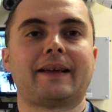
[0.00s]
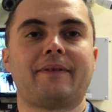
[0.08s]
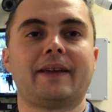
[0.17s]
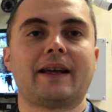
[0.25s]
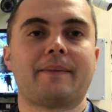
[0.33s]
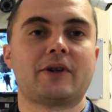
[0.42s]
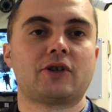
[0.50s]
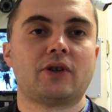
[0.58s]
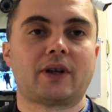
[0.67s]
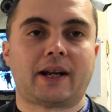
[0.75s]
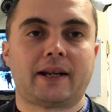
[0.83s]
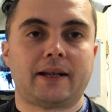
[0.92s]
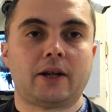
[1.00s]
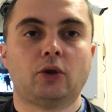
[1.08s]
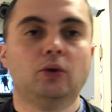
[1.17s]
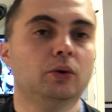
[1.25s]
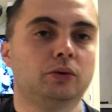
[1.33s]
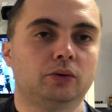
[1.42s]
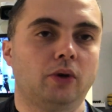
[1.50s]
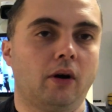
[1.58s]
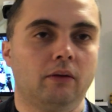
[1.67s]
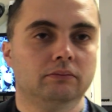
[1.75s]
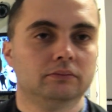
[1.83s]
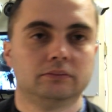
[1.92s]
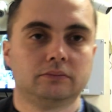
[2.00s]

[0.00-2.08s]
che venga messo in rete tutto.